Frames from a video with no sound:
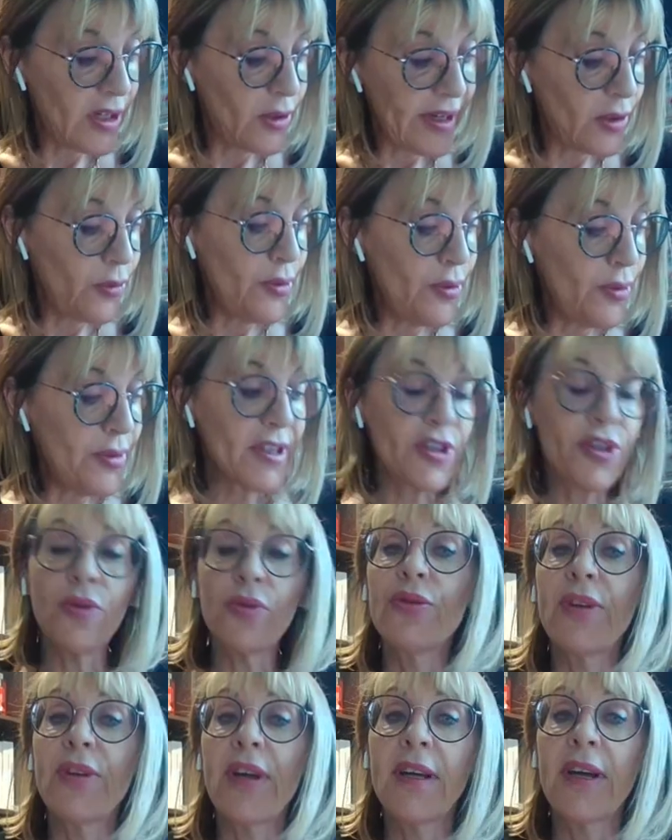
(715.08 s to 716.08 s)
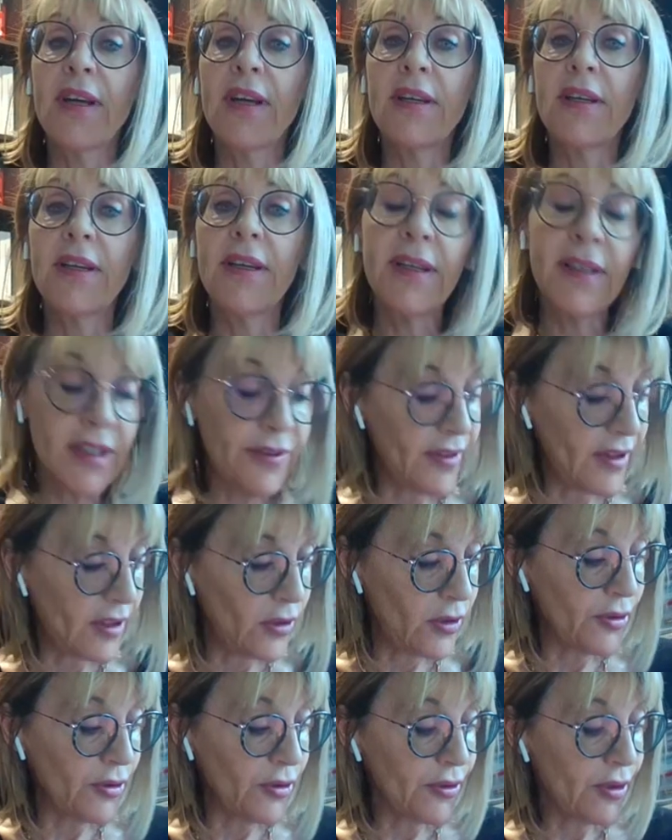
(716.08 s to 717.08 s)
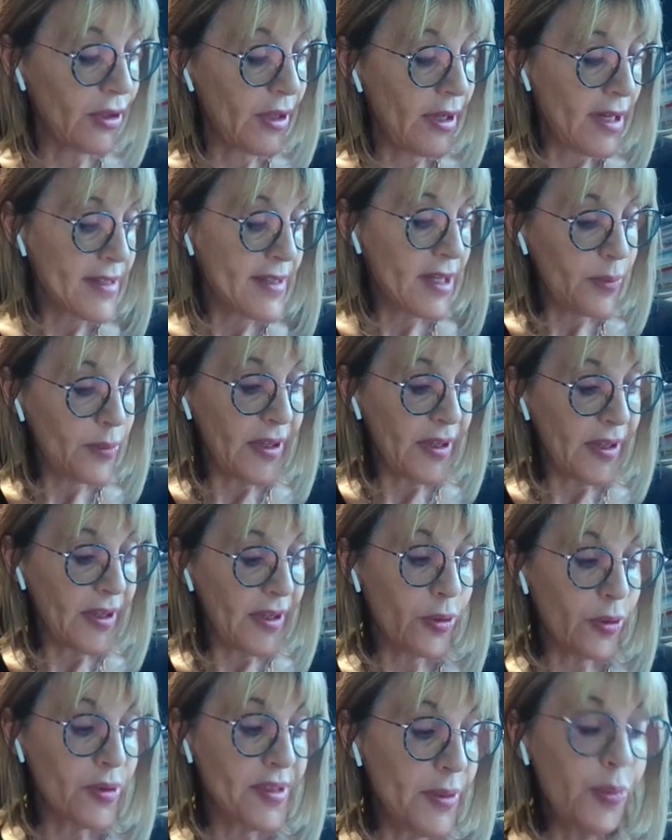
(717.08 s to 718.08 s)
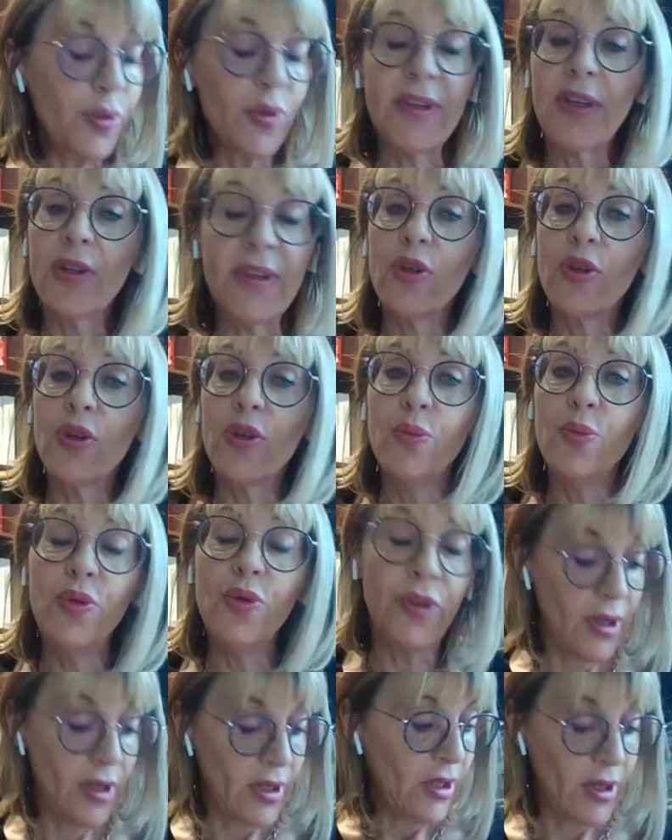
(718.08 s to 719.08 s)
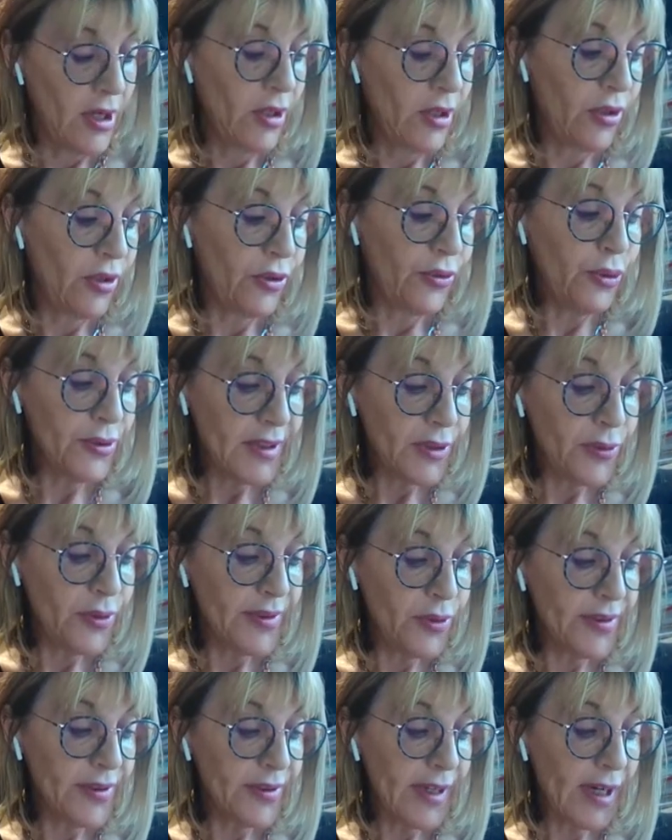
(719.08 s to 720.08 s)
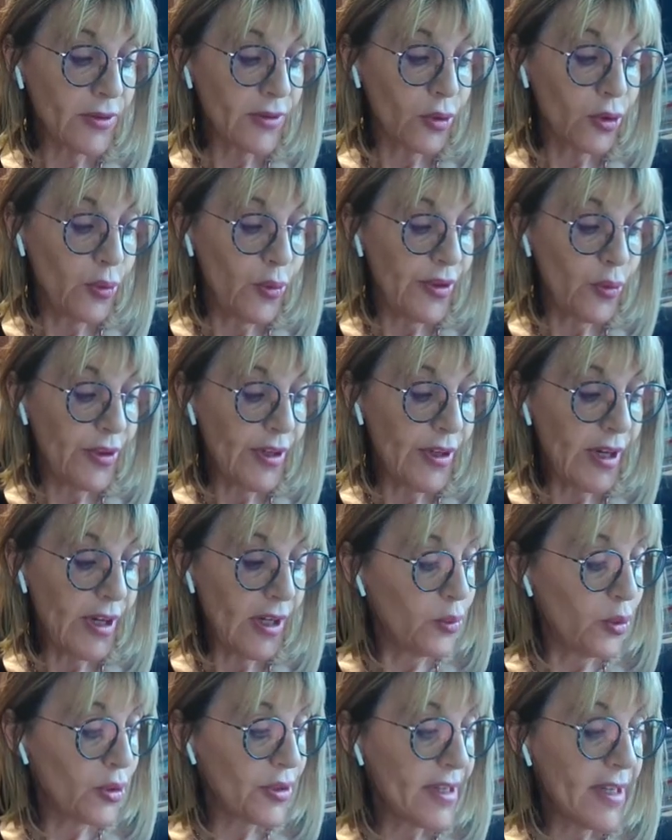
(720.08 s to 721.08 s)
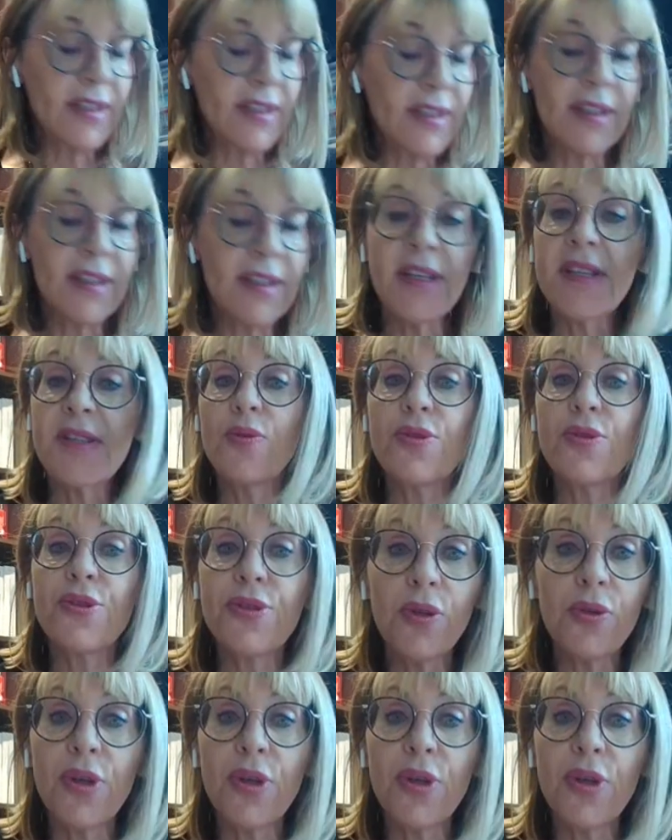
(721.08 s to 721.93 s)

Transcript: d'un PLU, sachant qu'une règle équivalente s'applique aussi pour les communes euh, dotées d'une carte communale pour celles qui